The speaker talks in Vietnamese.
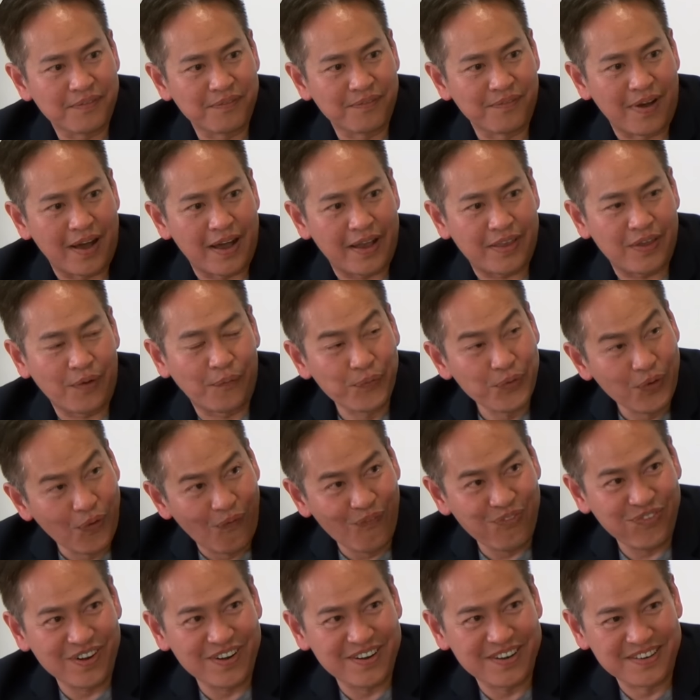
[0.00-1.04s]
mà giấu
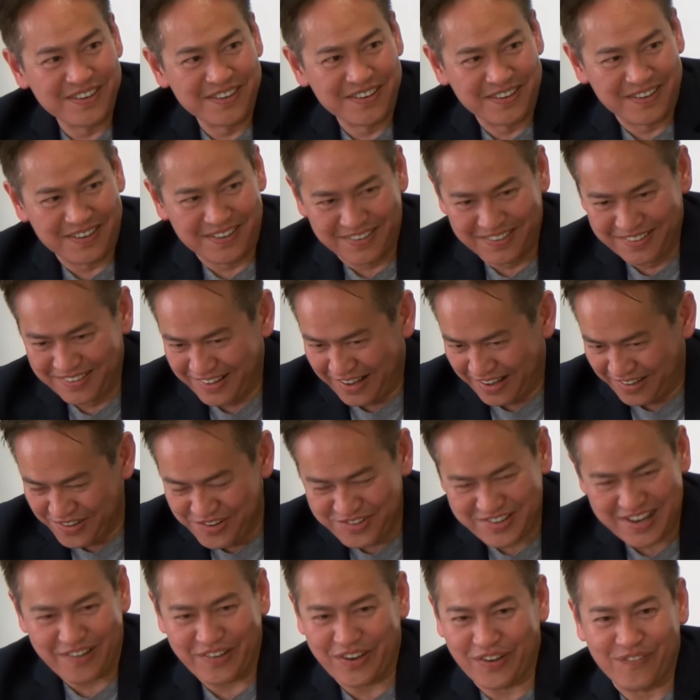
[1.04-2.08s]
dốt đó là
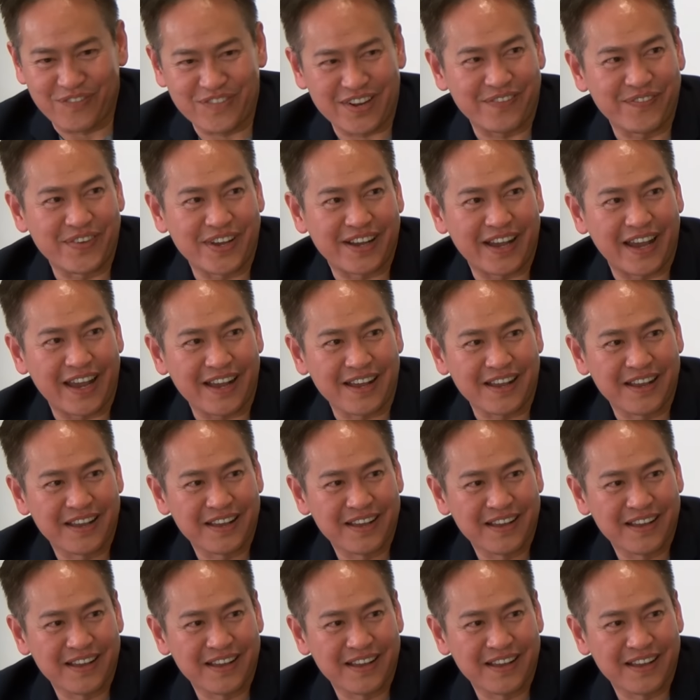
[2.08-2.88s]
trước sau gì cũng sẽ bị kẹt